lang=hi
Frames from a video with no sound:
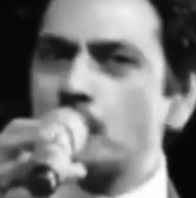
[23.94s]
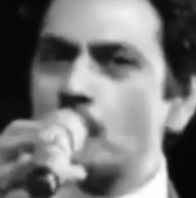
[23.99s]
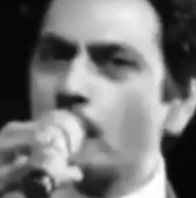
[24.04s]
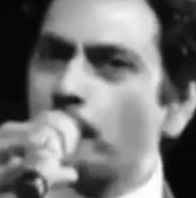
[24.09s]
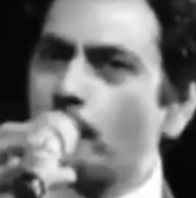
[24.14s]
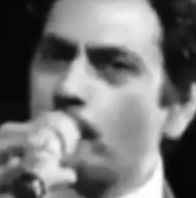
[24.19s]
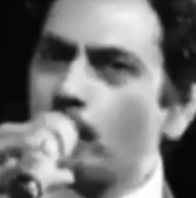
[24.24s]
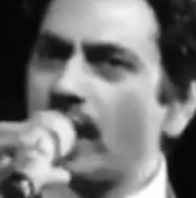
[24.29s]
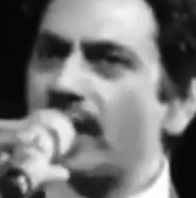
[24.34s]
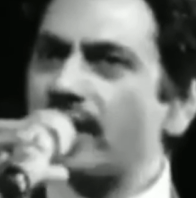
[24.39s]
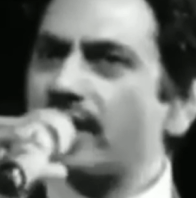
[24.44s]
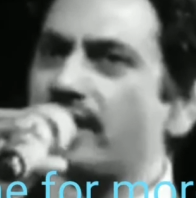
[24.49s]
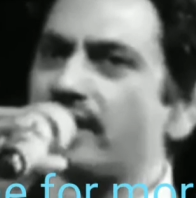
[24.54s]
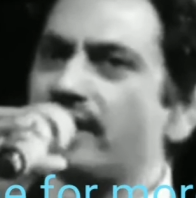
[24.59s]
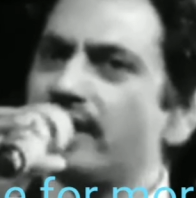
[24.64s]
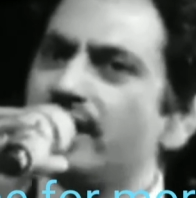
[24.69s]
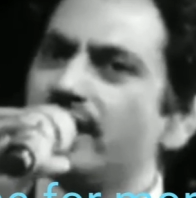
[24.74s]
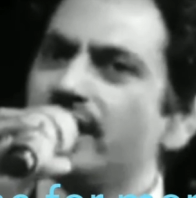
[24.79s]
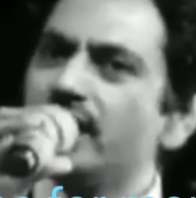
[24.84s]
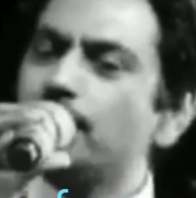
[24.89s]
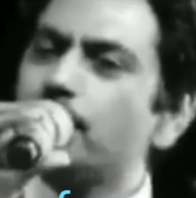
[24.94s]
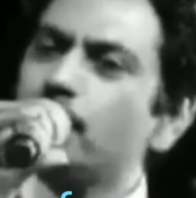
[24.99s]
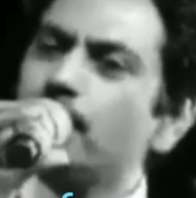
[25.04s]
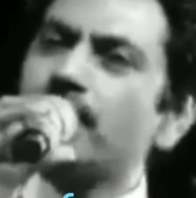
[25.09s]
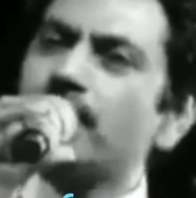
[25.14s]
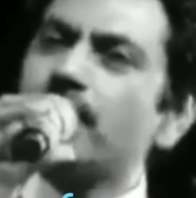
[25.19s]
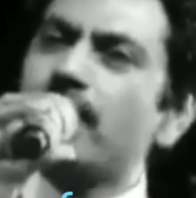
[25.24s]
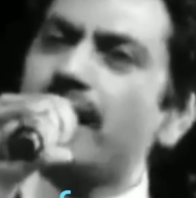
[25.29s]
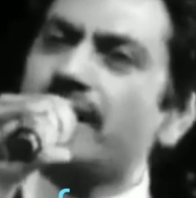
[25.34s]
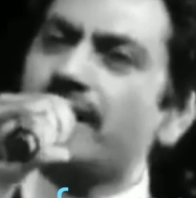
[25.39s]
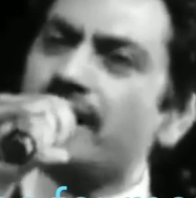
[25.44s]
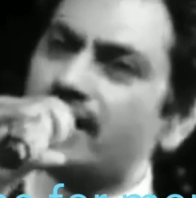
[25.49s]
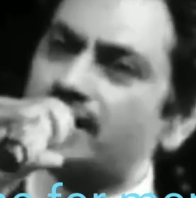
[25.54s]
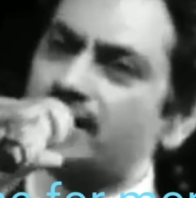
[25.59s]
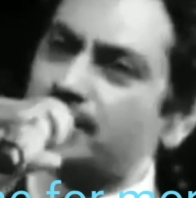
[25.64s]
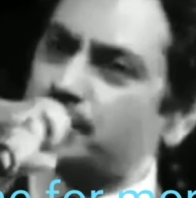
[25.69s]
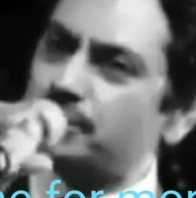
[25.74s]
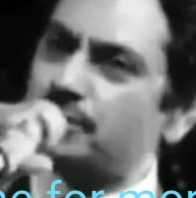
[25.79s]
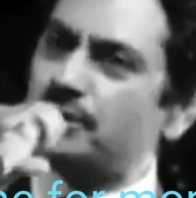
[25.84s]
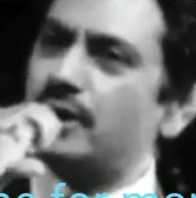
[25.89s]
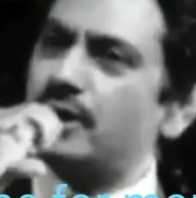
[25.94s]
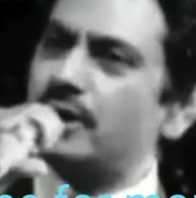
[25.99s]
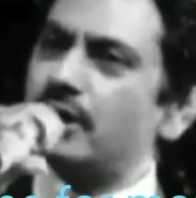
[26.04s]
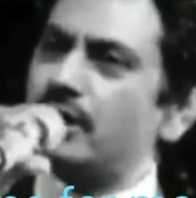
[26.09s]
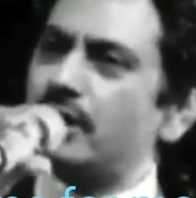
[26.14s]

उसको पूरा करने के लिए पूरी कायनात